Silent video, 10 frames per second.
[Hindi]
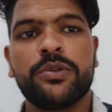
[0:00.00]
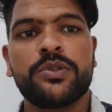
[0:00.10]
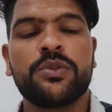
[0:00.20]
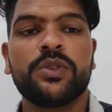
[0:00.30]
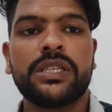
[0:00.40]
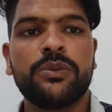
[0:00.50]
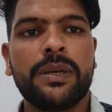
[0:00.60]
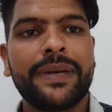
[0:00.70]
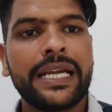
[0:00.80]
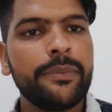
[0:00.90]
पोर्सन होता है वो
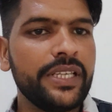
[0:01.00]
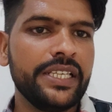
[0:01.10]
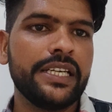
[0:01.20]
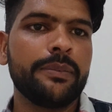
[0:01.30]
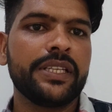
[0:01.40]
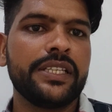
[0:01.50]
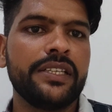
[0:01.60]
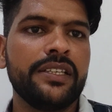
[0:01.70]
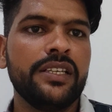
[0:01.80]
आप अटैम्प्ट ही नहीं कर पाते